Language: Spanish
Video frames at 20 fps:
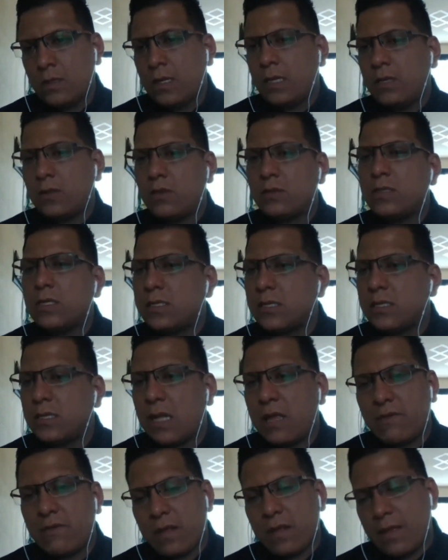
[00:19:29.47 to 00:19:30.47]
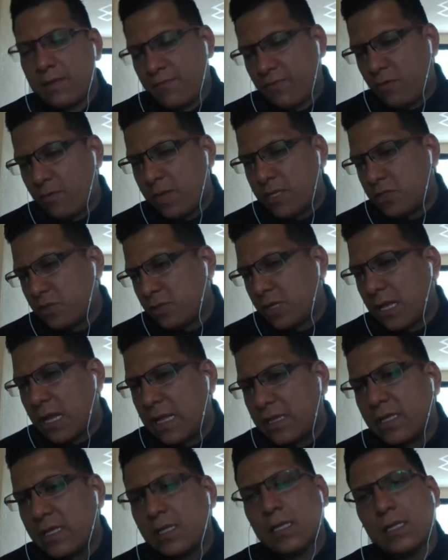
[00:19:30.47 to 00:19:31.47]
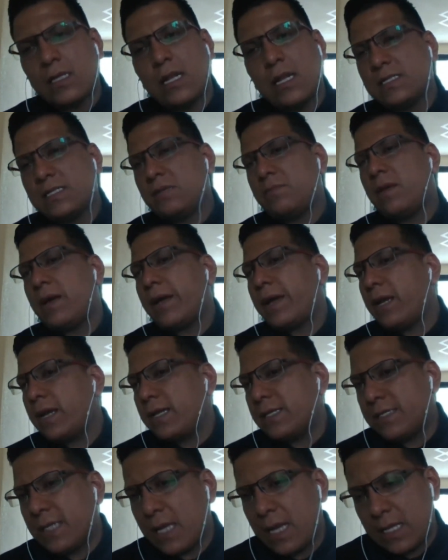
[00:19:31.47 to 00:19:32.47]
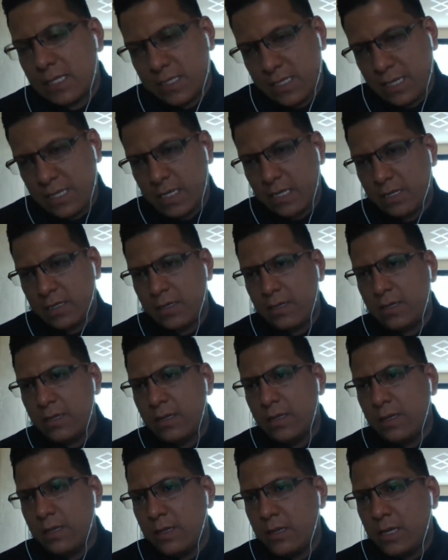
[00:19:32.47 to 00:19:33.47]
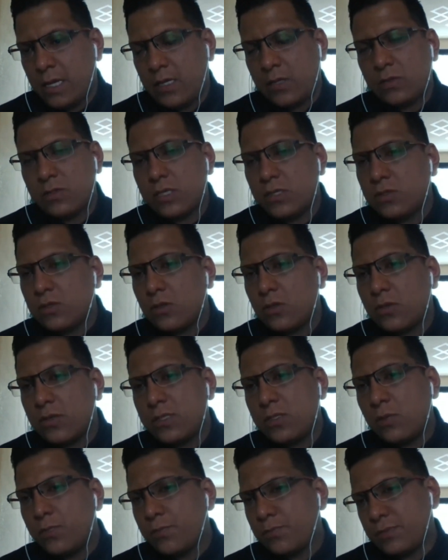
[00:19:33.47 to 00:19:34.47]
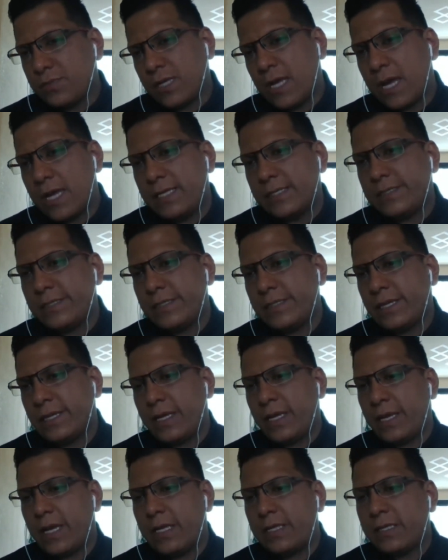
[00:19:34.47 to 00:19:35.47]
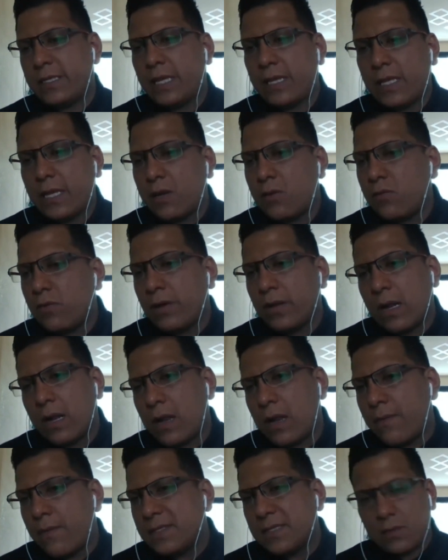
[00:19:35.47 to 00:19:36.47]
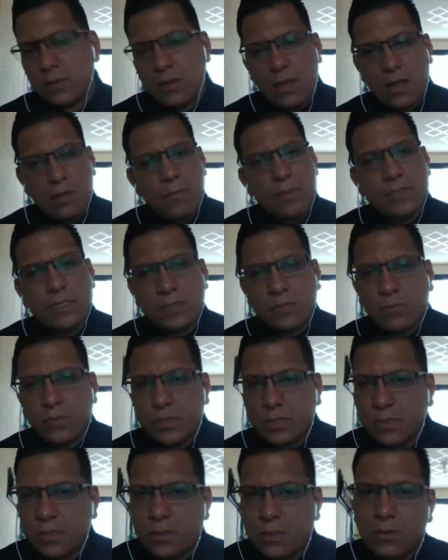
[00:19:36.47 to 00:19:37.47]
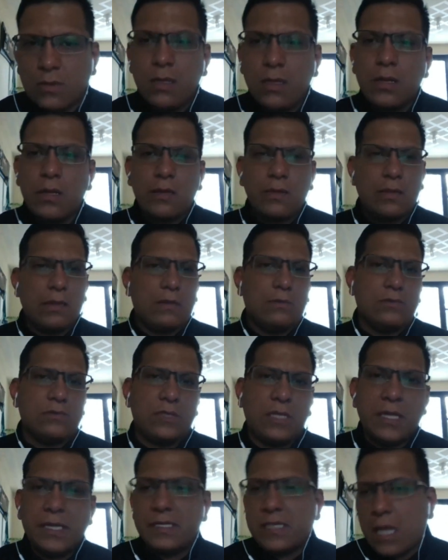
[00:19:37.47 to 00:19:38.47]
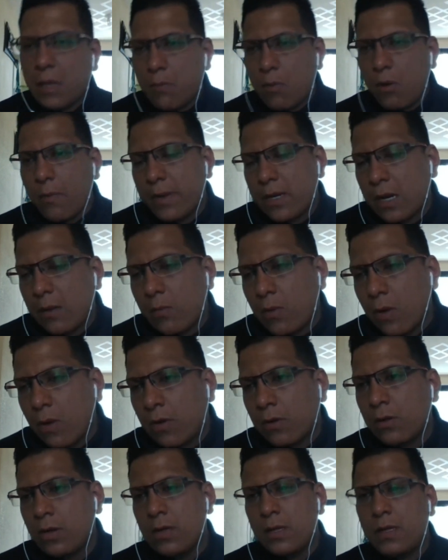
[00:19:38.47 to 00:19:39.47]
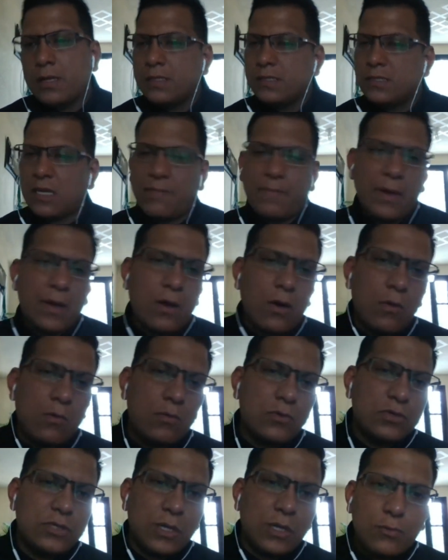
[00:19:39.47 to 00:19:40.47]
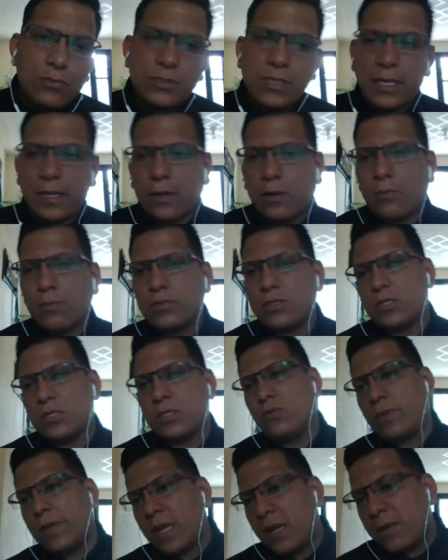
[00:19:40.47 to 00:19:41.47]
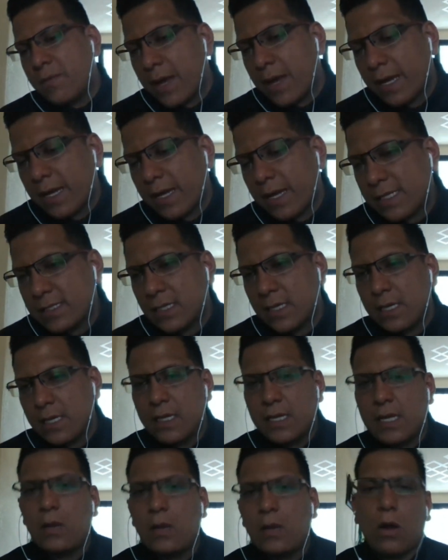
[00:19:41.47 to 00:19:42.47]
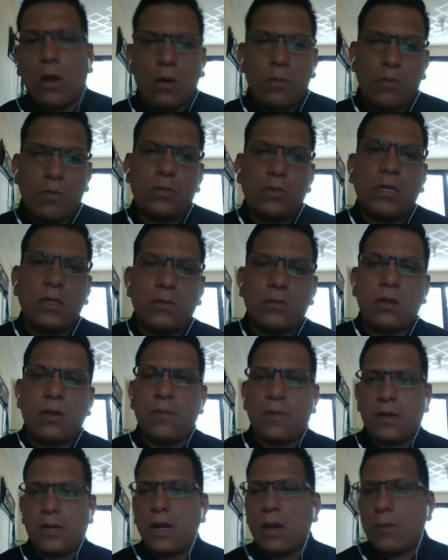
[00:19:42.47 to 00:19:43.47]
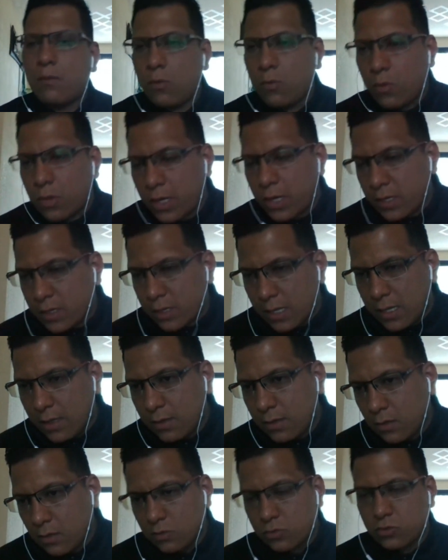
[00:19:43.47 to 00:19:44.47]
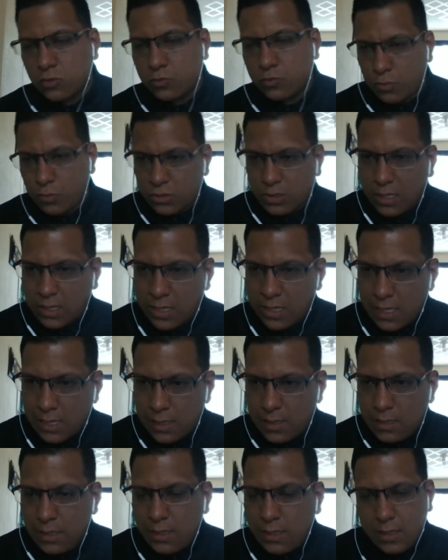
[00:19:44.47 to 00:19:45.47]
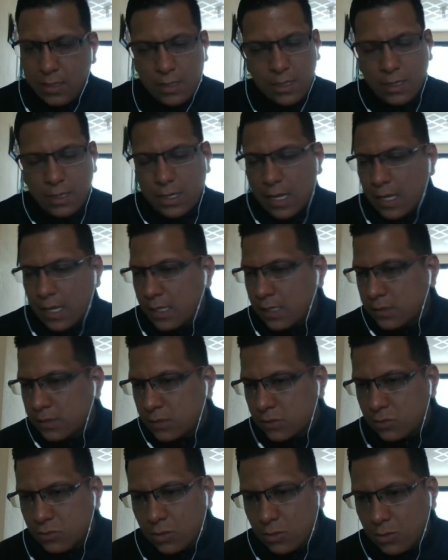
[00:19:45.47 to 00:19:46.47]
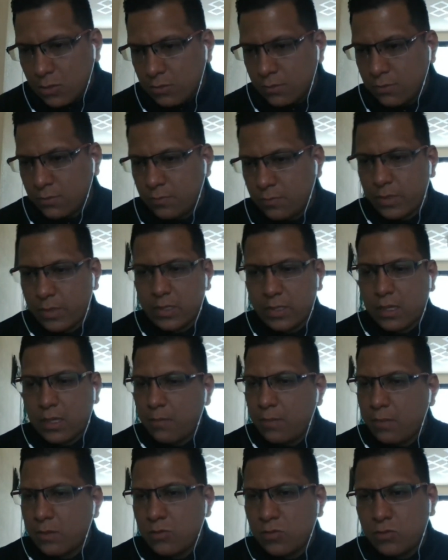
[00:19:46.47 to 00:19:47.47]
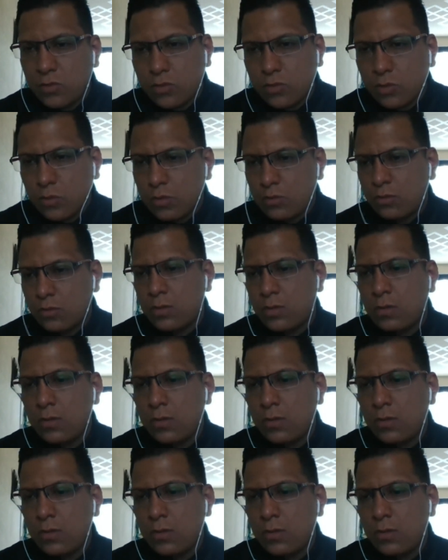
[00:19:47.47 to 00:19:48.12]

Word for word: Entonces la, la información ya la tienen, las imágenes ya la tienen. Entonces todo esto pues ya, este, ya tienen un gran avance, nada más es cuestión de que ustedes le muevan al blog, sepan cómo se usa y cómo se suben imágenes y lo acomoden de una manera muy bonita con su portada y ya, eso es todo, prácticamente eso es todo.